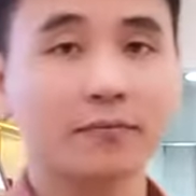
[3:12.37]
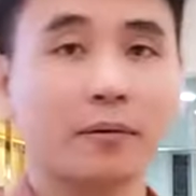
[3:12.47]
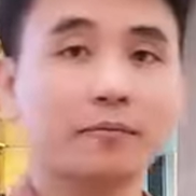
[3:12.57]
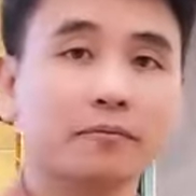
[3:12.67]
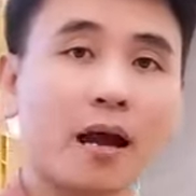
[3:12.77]

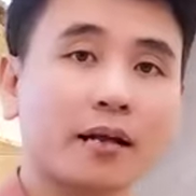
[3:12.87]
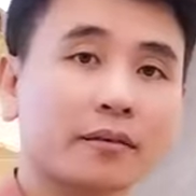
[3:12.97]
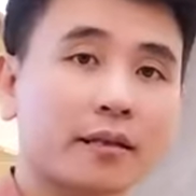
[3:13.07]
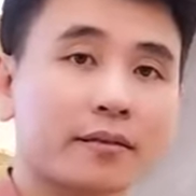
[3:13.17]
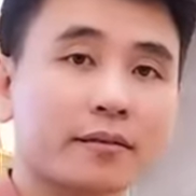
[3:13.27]
phẩm mang
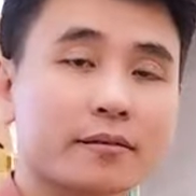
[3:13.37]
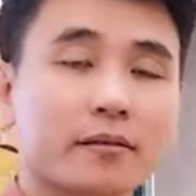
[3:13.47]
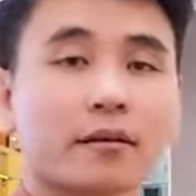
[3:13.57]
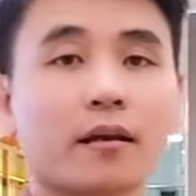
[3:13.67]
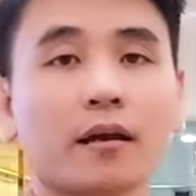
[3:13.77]
tính
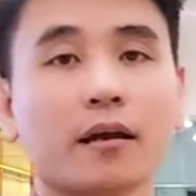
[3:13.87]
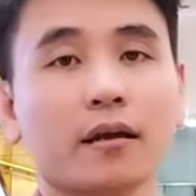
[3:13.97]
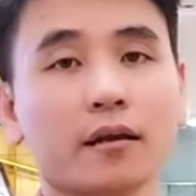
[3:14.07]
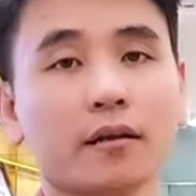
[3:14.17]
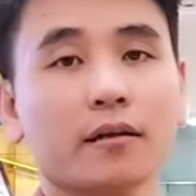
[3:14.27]

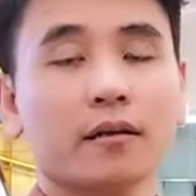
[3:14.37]
à,